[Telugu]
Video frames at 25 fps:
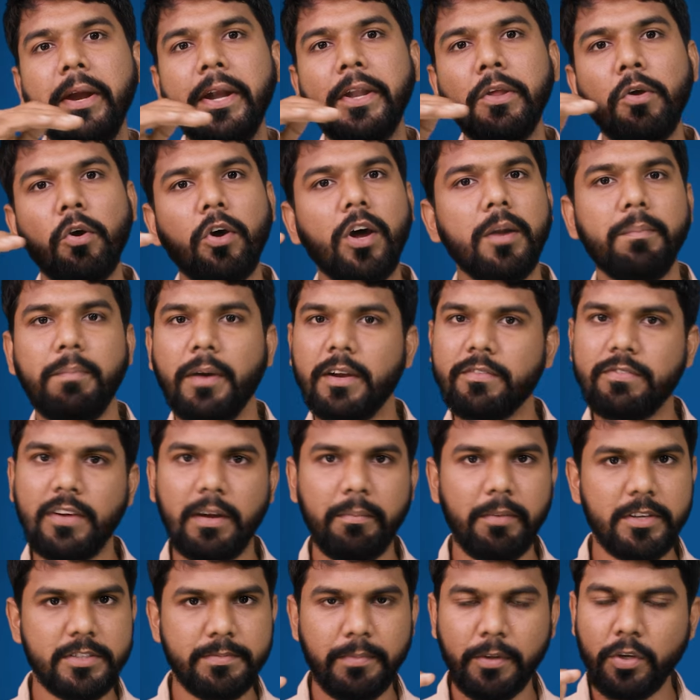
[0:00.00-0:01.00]
మీడియా మీడియాకర్
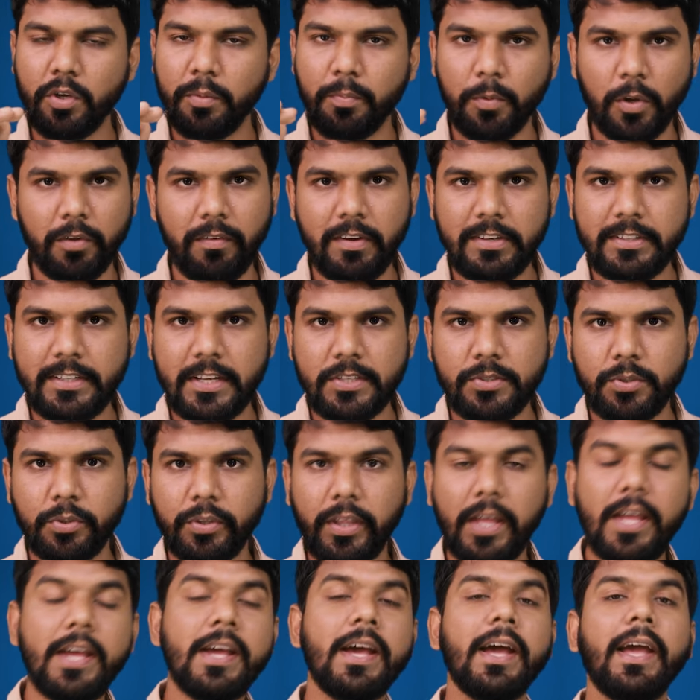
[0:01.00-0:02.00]
పర్ఫార్మెన్స్ మీకు ప్రొవైడ్
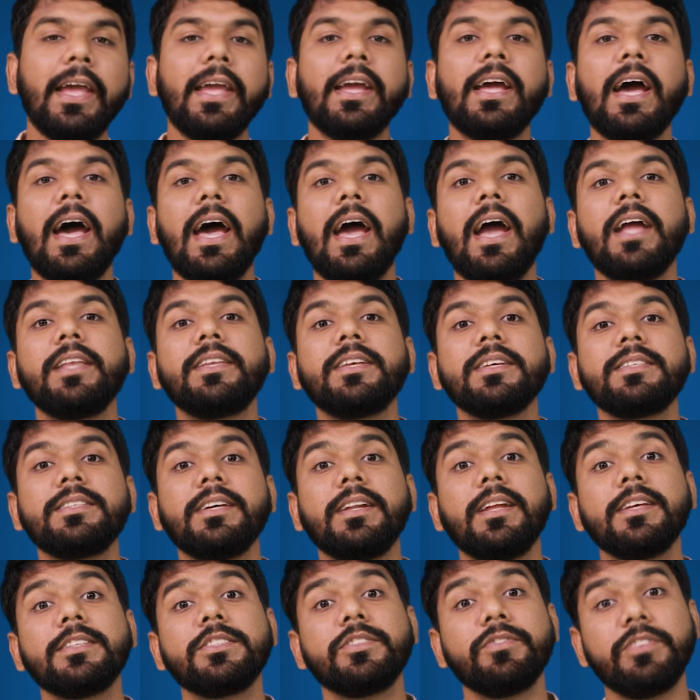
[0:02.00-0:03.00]
చేస్తుంది ఇక హెచ్
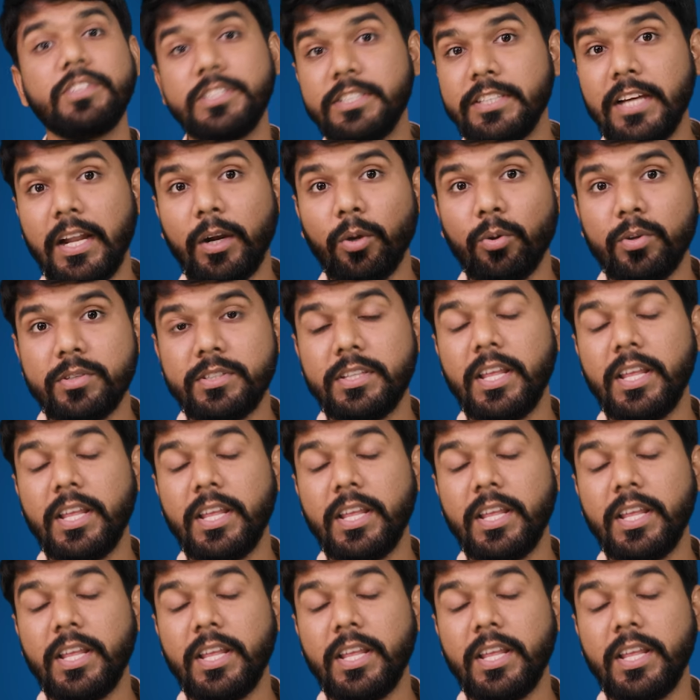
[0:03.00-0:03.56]
సిరీస్ విషయానికి